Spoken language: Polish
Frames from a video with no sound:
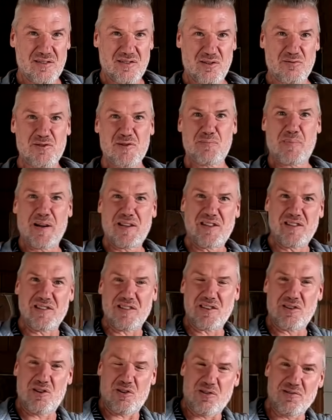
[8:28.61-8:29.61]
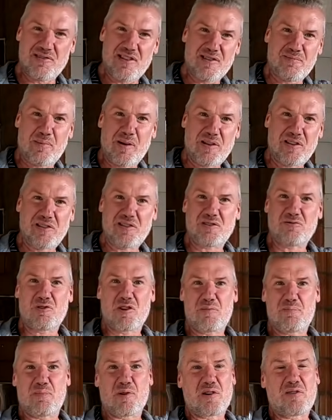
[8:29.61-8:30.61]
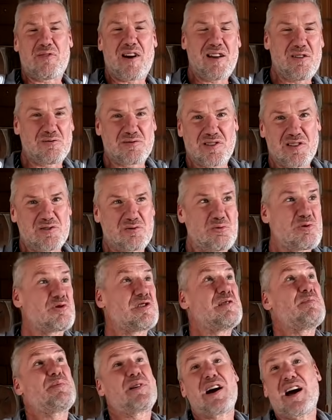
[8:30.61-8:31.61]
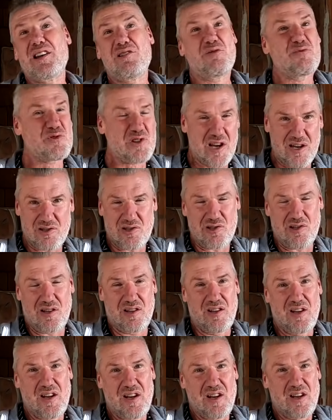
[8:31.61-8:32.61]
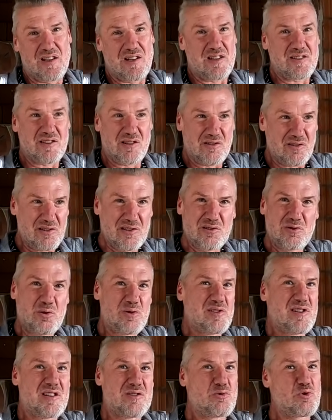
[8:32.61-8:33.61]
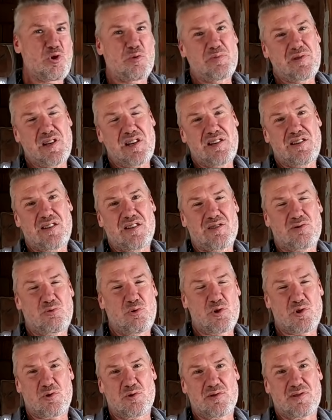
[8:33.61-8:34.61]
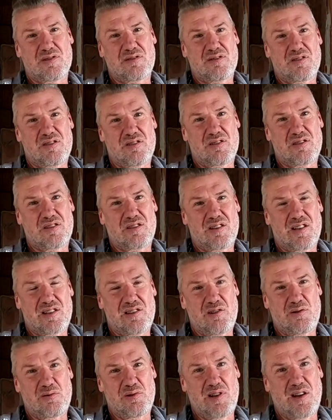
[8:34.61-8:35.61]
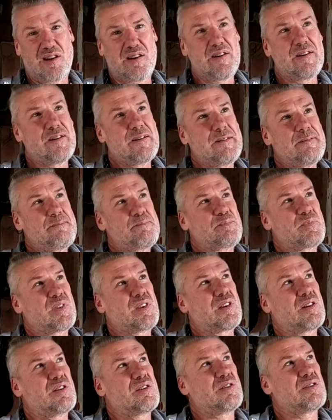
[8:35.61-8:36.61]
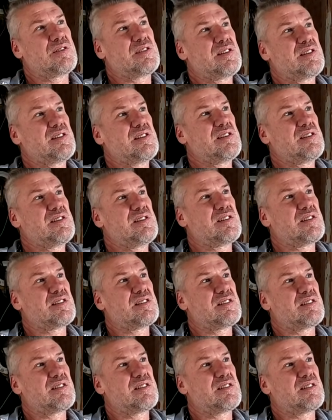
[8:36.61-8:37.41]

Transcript: są spaliny, gorące spaliny, które porywają ten tłuszcz i pchają wszędzie. Dlatego indukcja dużo mniej tłuszczu e, generuje. No e, i